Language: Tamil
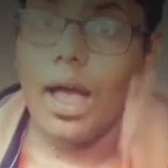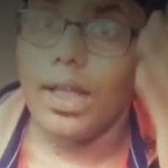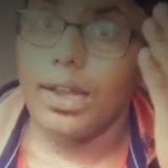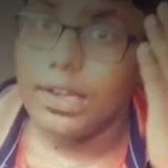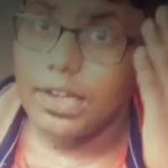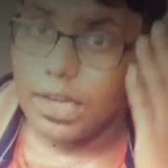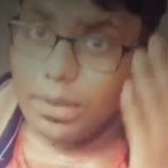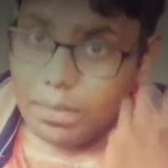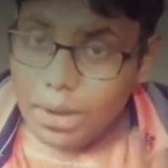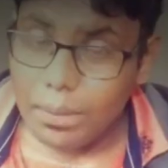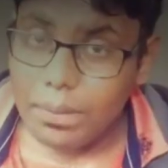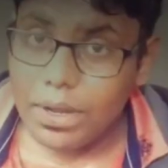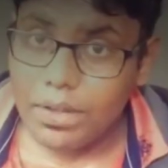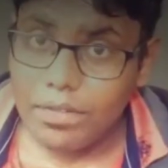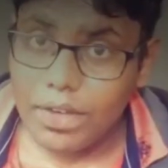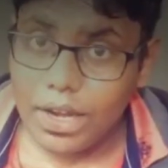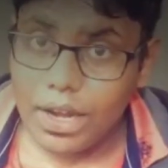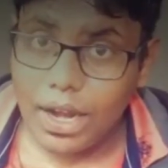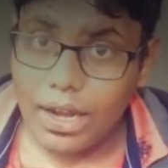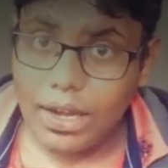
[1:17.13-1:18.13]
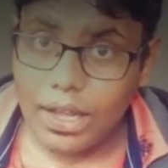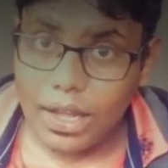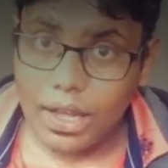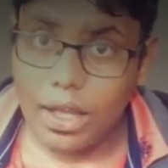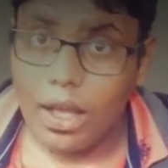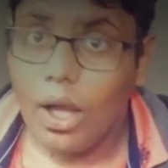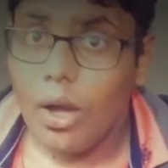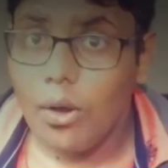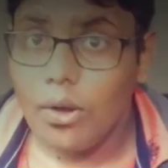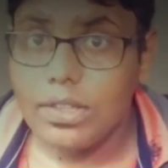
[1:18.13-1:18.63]
அண்ட் நம்ம அப்படி விளாண்ட
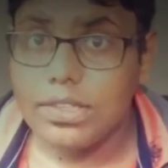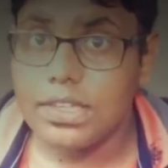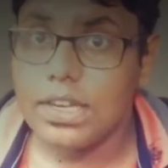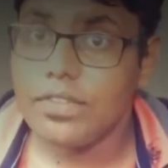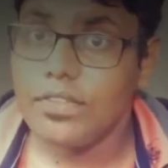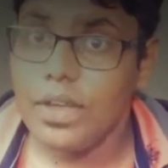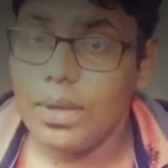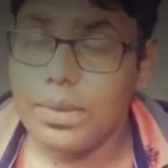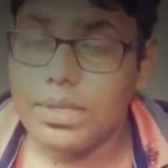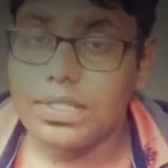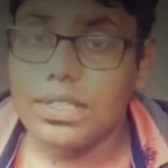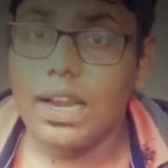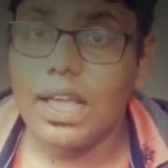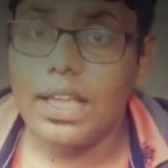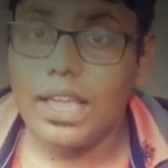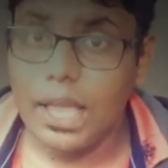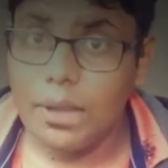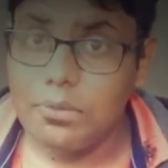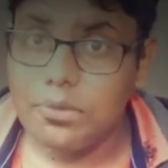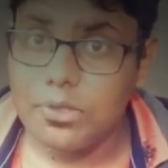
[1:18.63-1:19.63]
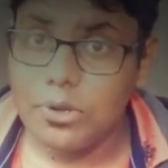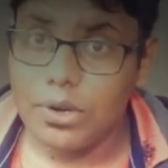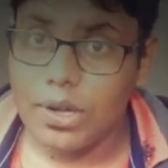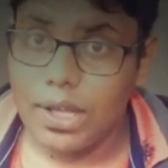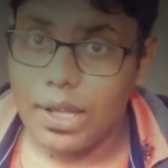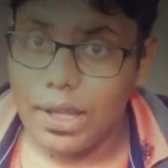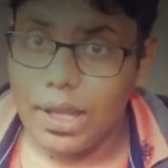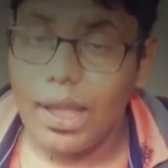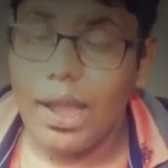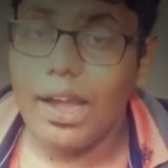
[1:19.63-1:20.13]
ஒரு சில ஃபேமஸான
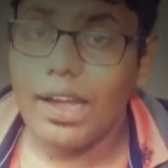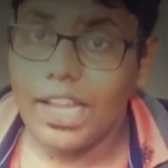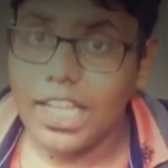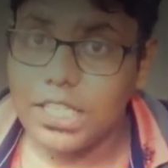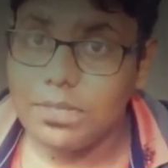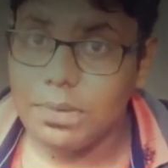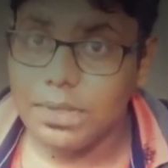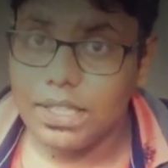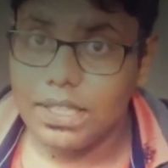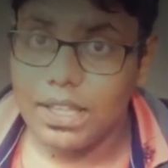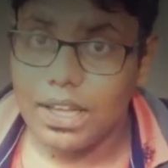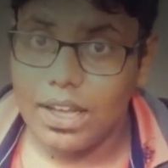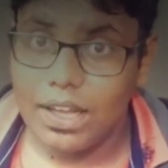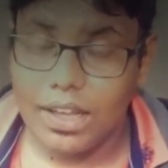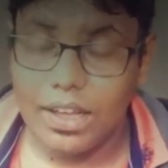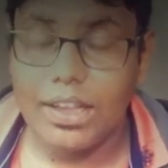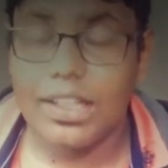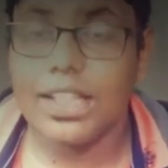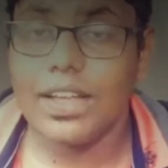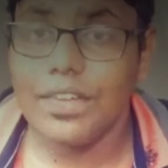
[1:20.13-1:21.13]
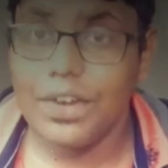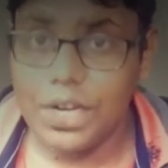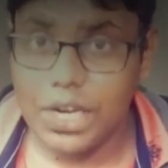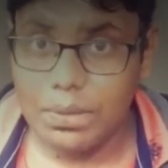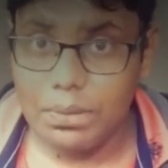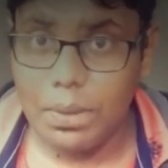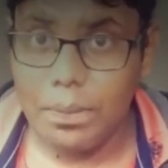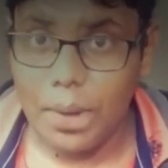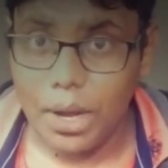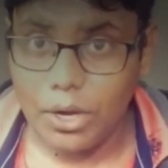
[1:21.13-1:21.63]
கேம்ஸோட எண்டிங்ஸ் பற்றி தான் இந்த
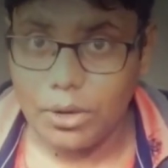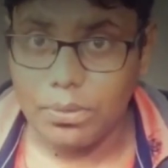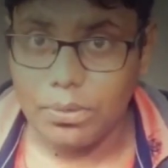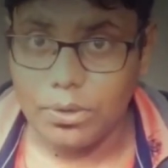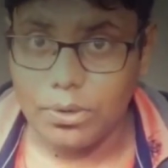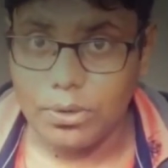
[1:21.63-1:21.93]
வீடியோ நம்ம பார்க்க